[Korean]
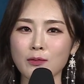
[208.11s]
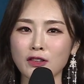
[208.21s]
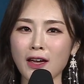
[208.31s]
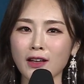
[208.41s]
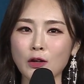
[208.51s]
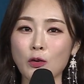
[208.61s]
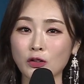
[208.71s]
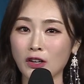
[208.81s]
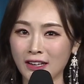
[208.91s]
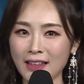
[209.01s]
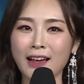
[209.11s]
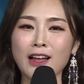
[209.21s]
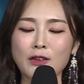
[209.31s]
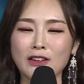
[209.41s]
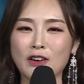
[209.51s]
때문에 더욱더
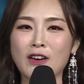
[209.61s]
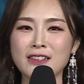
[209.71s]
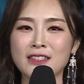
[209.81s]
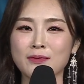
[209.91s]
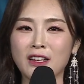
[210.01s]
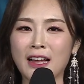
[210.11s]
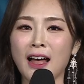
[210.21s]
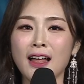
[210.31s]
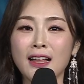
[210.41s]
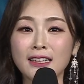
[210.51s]
기대가 되는 것 같습니다.